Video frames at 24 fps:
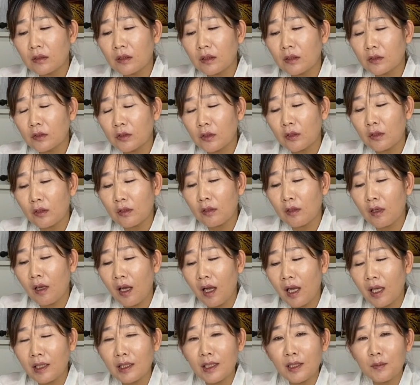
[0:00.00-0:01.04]
그렇죠.
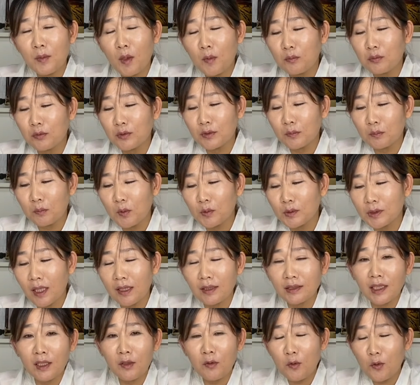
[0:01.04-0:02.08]
아니 뭐, 뭐
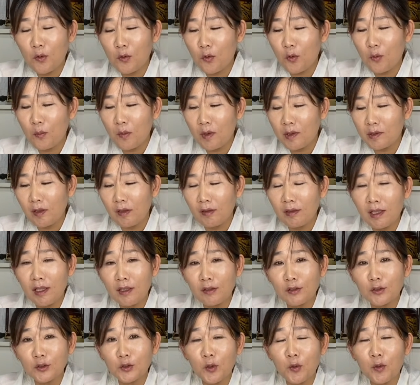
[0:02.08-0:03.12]
찾아오고 뭐
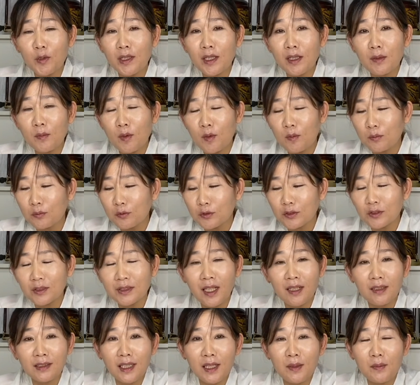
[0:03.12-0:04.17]
연락을 줘야 뭐 무슨
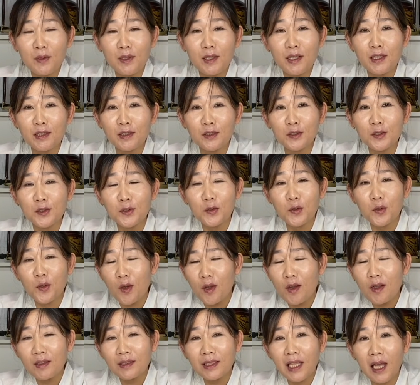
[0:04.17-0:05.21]
상담을 해드리고
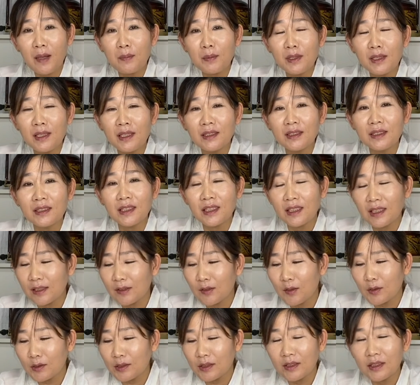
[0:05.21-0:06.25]
답을 해드리는
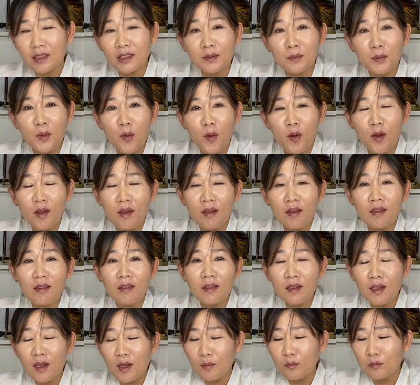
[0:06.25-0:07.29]
것이지 뭐 네.
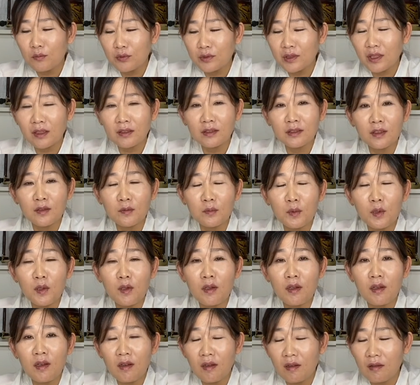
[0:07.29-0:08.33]
어? 무작정
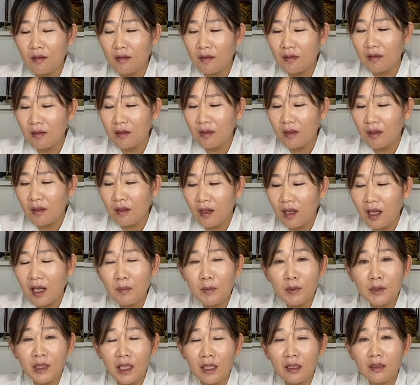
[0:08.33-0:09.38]
뭐 네. 어?
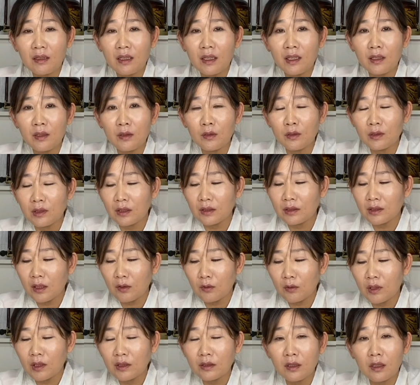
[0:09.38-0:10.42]
하면 될까요?
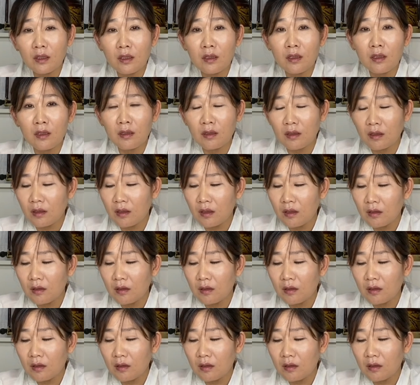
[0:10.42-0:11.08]
한다고 해서